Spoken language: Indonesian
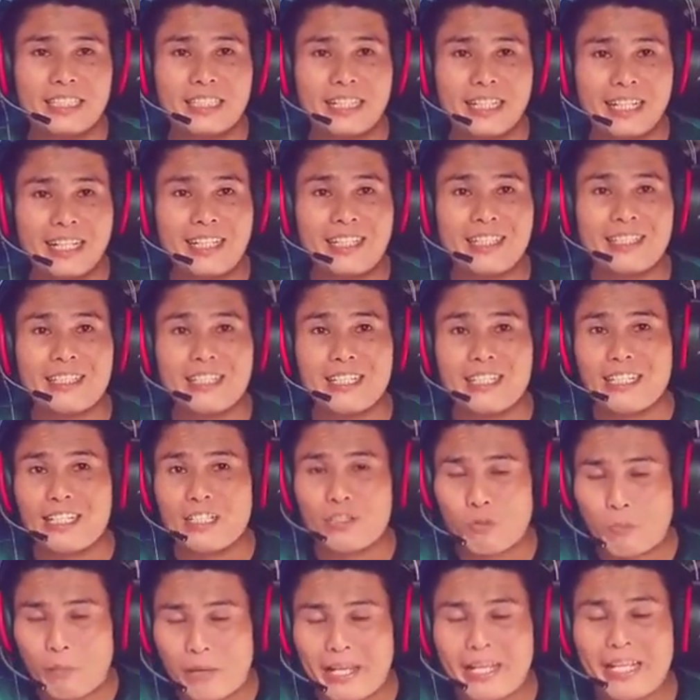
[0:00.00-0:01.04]
Ya,
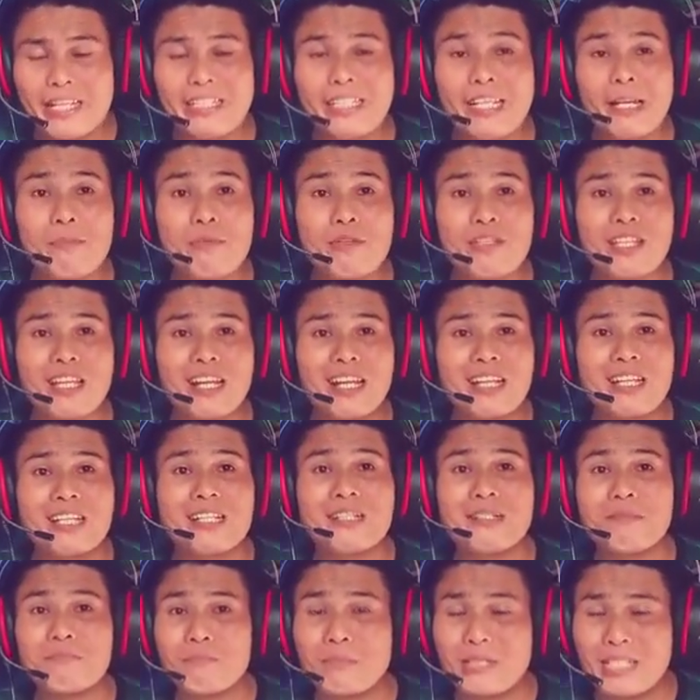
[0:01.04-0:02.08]
supaya dia bisa
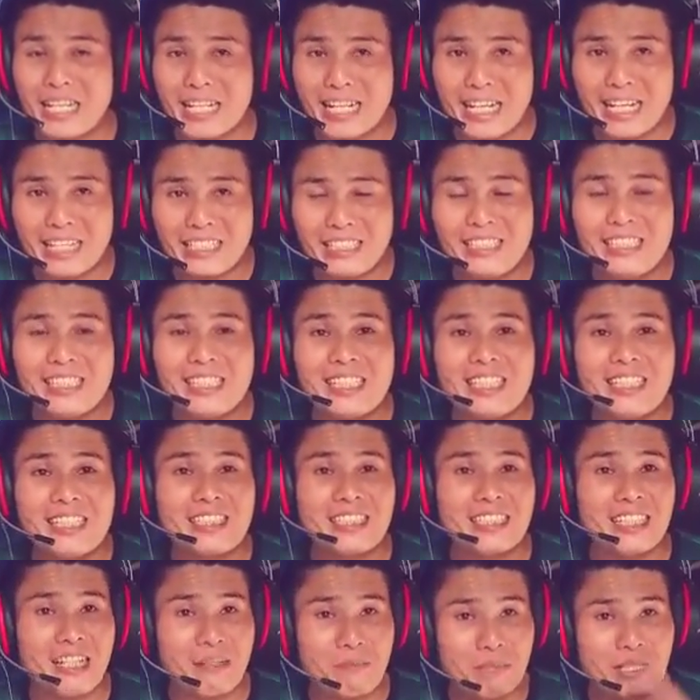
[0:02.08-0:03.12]
menyadari
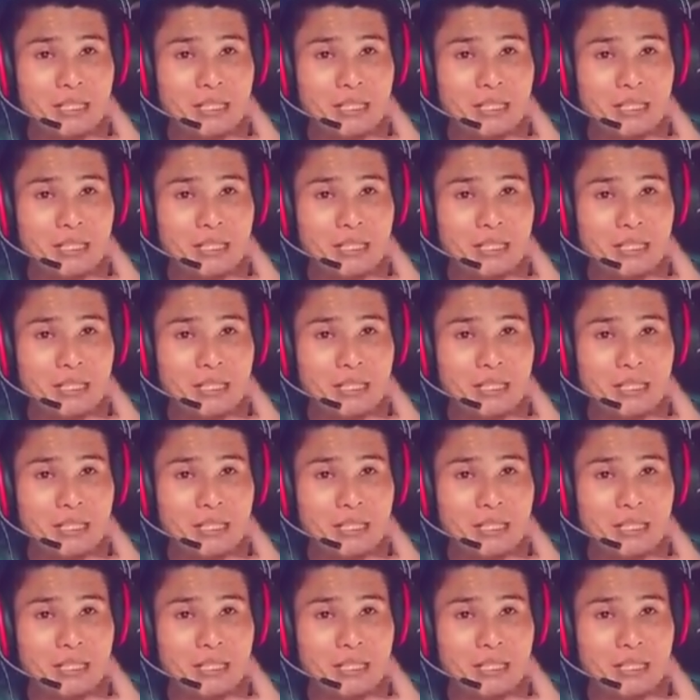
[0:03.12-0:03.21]
dan